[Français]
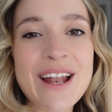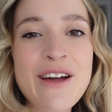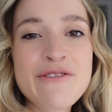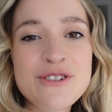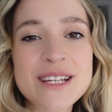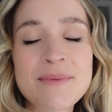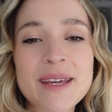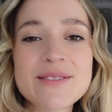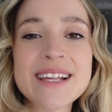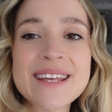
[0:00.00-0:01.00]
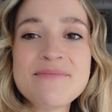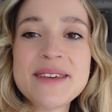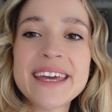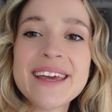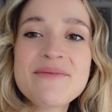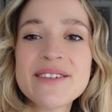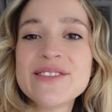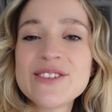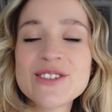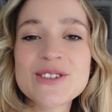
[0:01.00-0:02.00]
à vous, j'espère que vous allez bien.
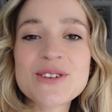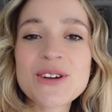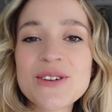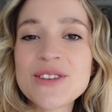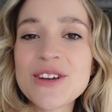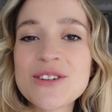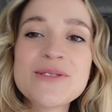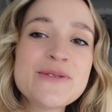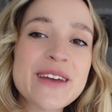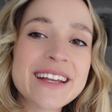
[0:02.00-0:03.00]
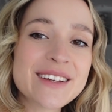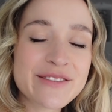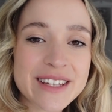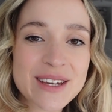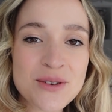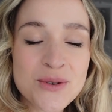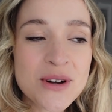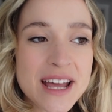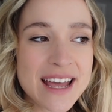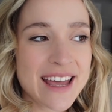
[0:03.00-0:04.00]
Bienvenue sur une nouvelle
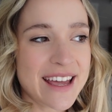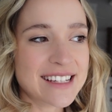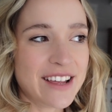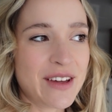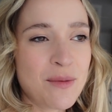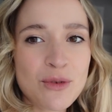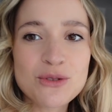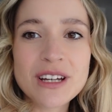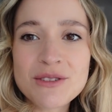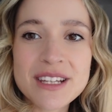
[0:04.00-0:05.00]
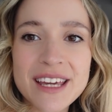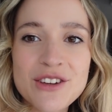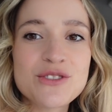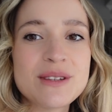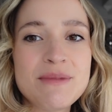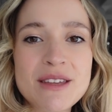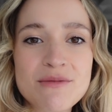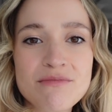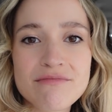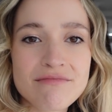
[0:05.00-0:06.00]
vidéo. Euh, ça fait comme longtemps, on dirait que je vous ai mis
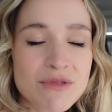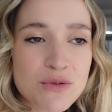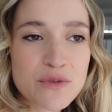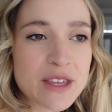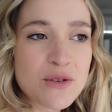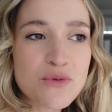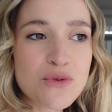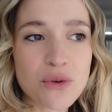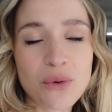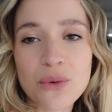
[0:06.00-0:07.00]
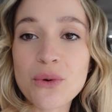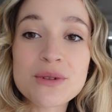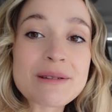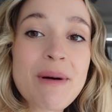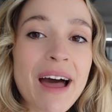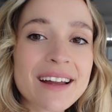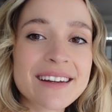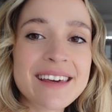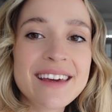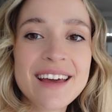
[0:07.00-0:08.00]
une, vidéo qu'on s'est
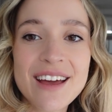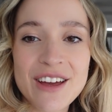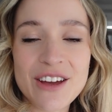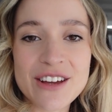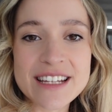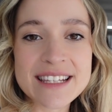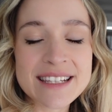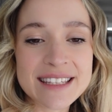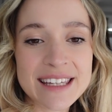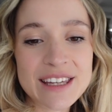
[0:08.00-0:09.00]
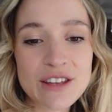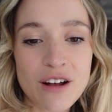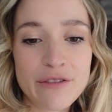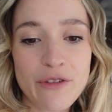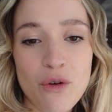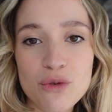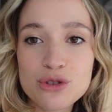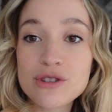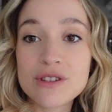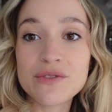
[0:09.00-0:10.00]
parlé. Euh, c'est ce qui, dans le fond,
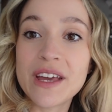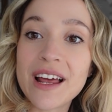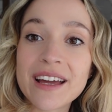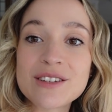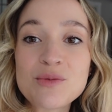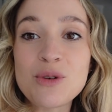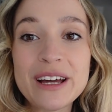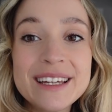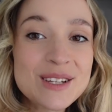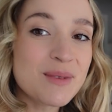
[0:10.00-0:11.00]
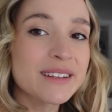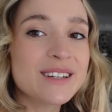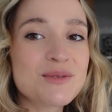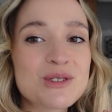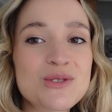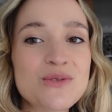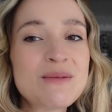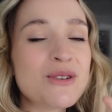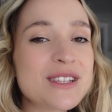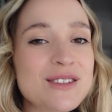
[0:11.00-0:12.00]
justifiait la raison pour laquelle ce matin je me suis
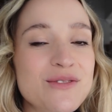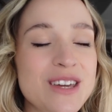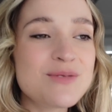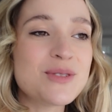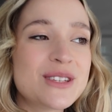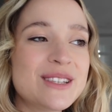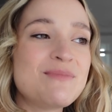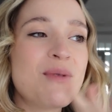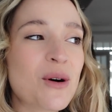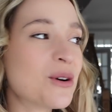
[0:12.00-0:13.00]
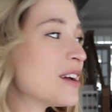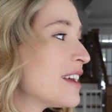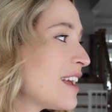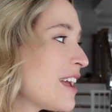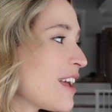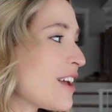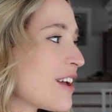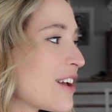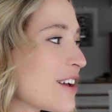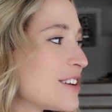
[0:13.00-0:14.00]
levée motivée. Je me suis dit, bon,
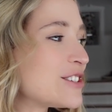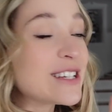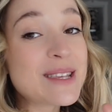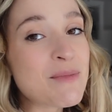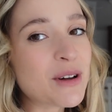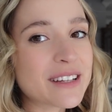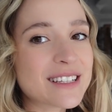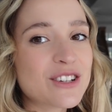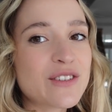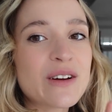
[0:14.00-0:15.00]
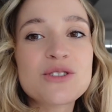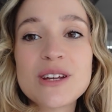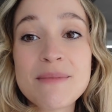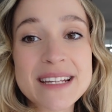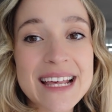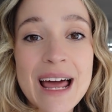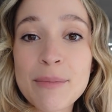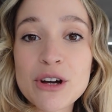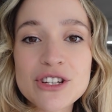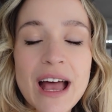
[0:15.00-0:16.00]
euh, je sais pas quand est-ce que j'ai accouché, mais ça
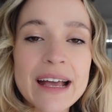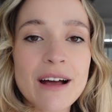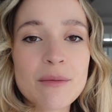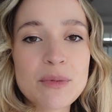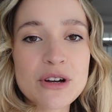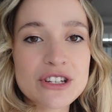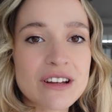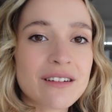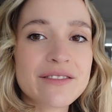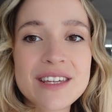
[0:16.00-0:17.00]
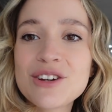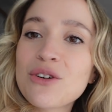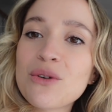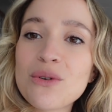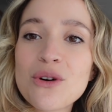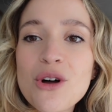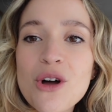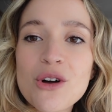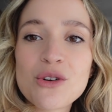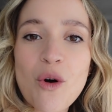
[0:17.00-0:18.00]
l'approche à grands pas. J'ai envie
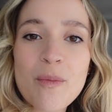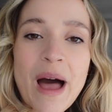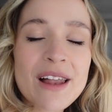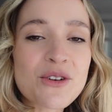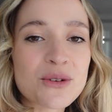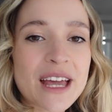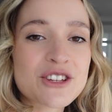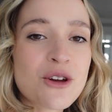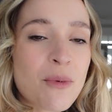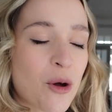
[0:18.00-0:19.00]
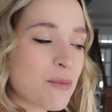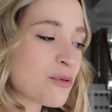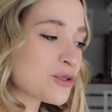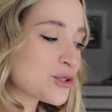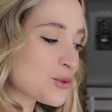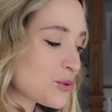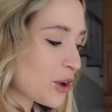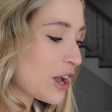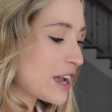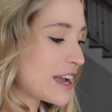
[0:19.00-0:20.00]
qu'on parle, qu'on catch up un peu sur
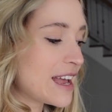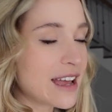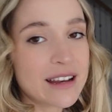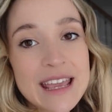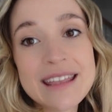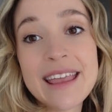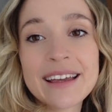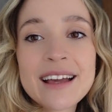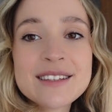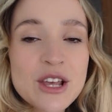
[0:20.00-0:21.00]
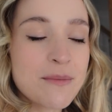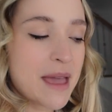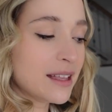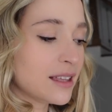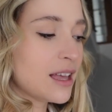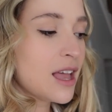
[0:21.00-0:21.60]
euh, les dernières semaines.